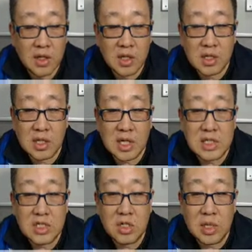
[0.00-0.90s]
끝까지
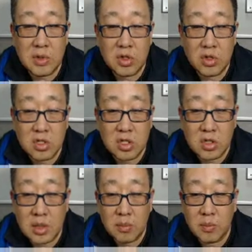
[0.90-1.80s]
기억에 남는 거는요.
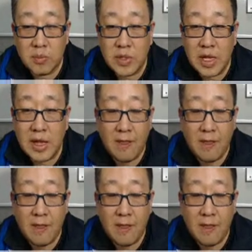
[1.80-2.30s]
네. 네.